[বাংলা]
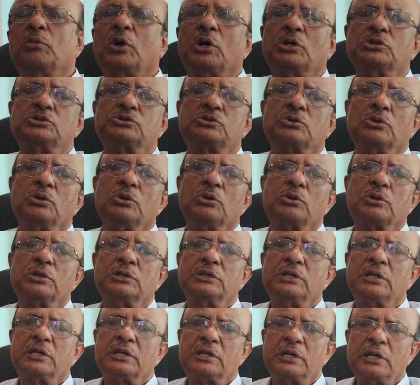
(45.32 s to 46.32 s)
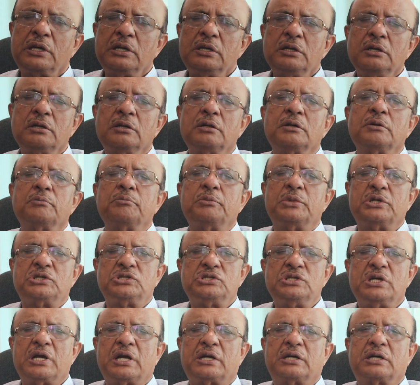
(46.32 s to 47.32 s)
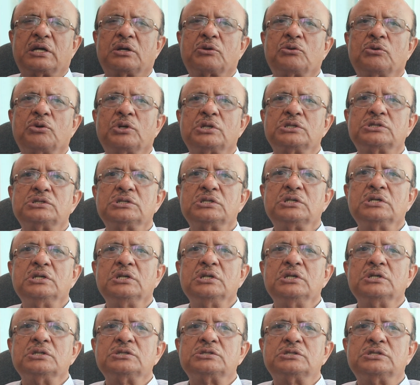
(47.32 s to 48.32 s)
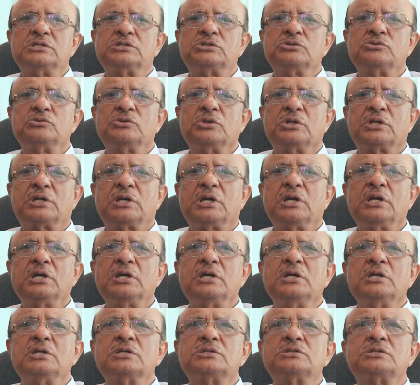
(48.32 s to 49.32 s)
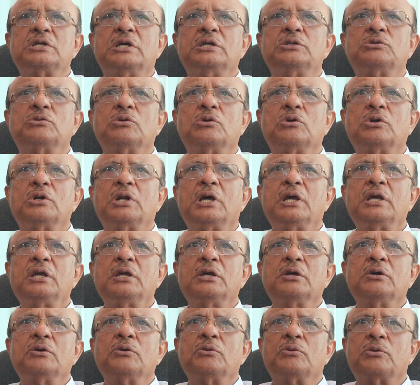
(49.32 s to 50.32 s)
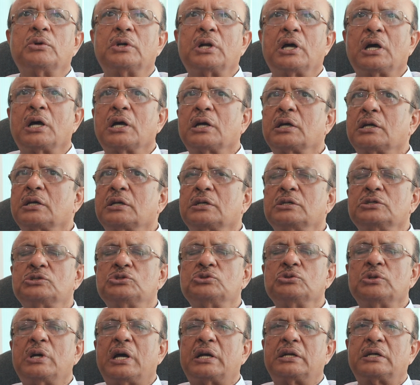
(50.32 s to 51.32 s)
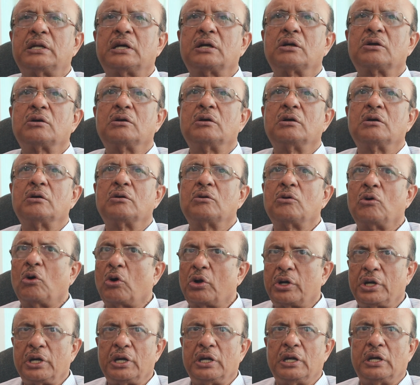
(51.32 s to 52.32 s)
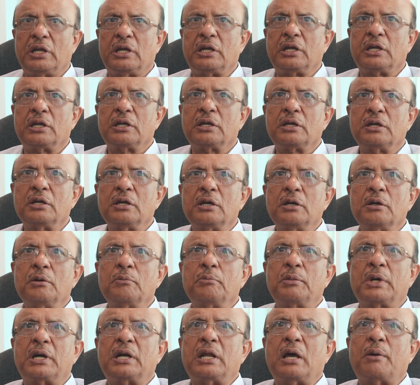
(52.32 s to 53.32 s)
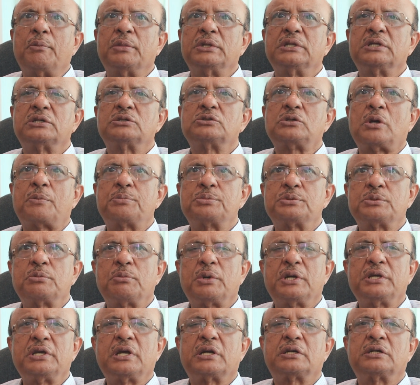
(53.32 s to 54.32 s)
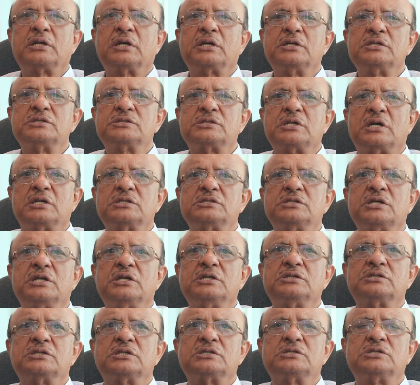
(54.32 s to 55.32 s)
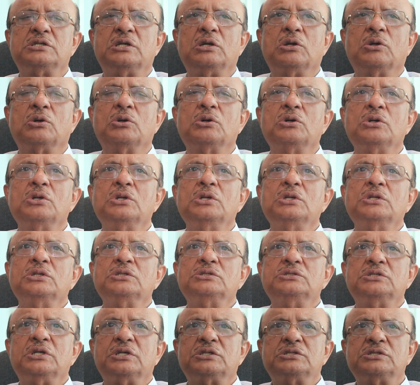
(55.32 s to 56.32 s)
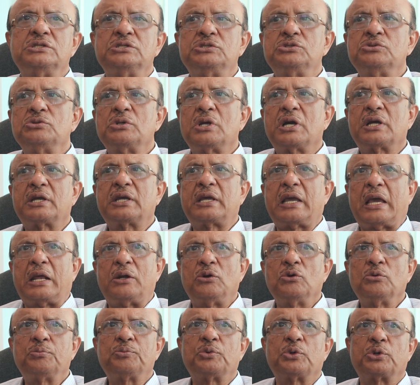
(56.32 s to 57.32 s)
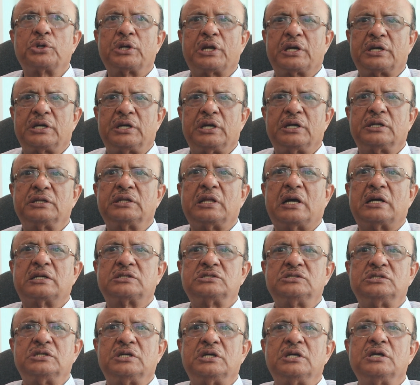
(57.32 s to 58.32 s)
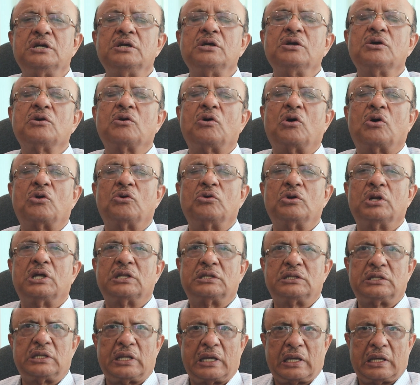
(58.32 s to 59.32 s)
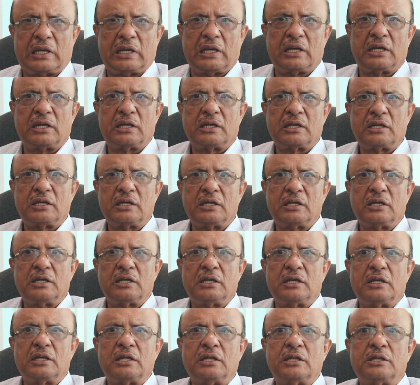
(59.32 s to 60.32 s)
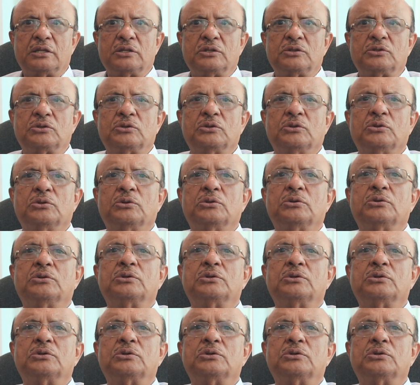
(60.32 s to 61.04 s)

বয়স্ক লোকেদেরকেই বেশি অ্যাটাক করেছে শিশুদেরকে সেই তুলনায় ওরা কিছু অ্যাটাক করেনি মানে আমাদের সবসময় একটা রিসার্চের ইসে ছিল যে শিশুরা কেন প্রোটেক্টেড থাকছে করোনার থেকে তো